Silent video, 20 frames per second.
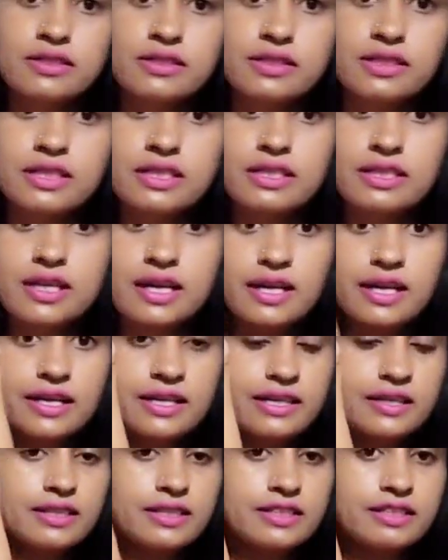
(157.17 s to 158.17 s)
दिख रहा है
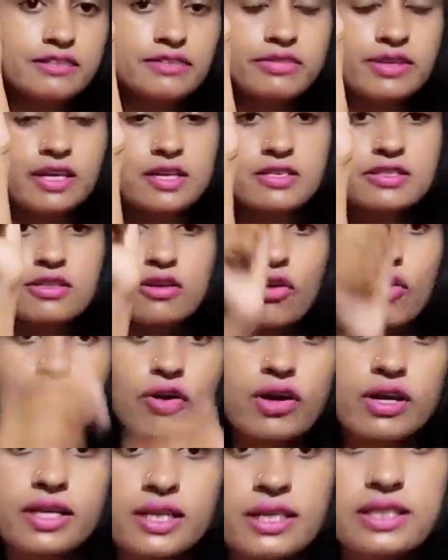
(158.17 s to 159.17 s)
ये देखिए फ्रेंड्स
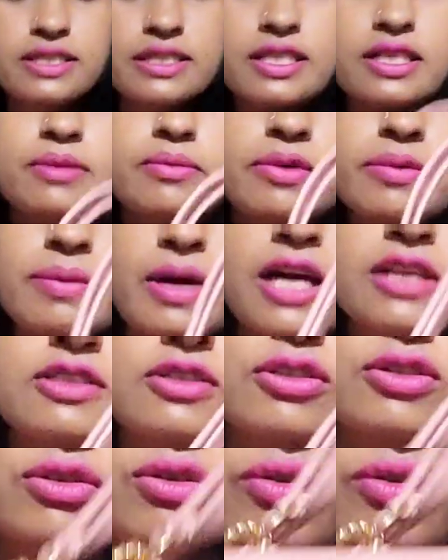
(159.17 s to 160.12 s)
और इसकी मैं बात करूँ